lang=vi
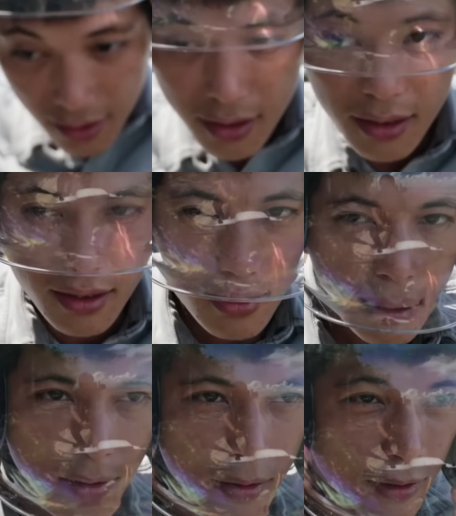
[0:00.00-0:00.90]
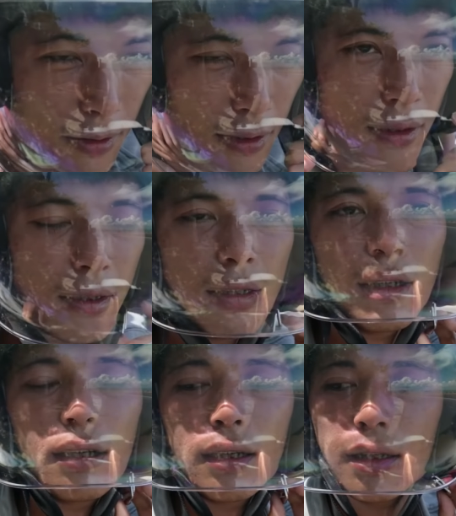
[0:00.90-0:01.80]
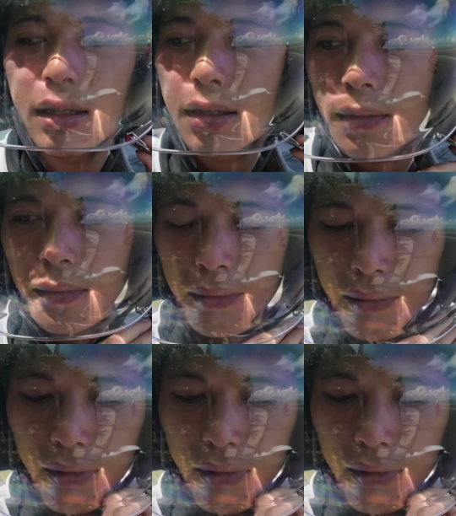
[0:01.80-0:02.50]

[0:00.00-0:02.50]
chiếc nón cũng sản phẩm của Bitwell luôn và chỉ là chiếc